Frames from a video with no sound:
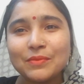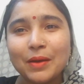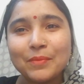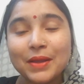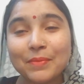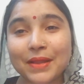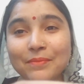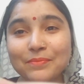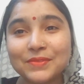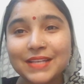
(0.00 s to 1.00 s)
हमने अपने
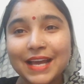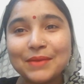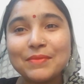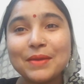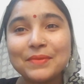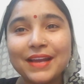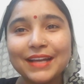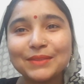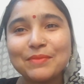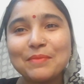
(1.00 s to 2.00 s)
जहन में अपनी
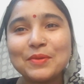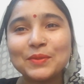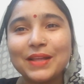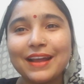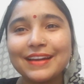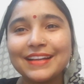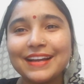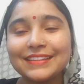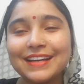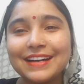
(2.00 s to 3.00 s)
आत्मा में उतार
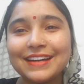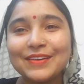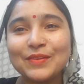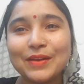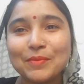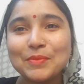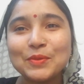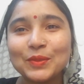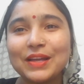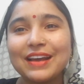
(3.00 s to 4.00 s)
लिया था और अभी
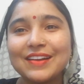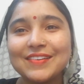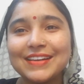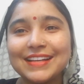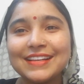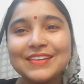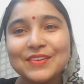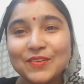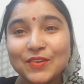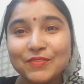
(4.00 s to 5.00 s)
भी उतारा हुआ है
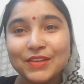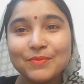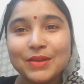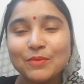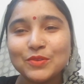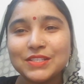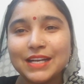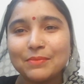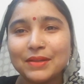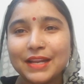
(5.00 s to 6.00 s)
और फिर भी हम उस
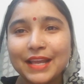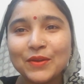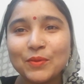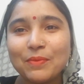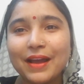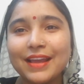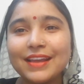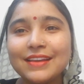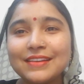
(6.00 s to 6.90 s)
जगह पर नहीं रुक पाए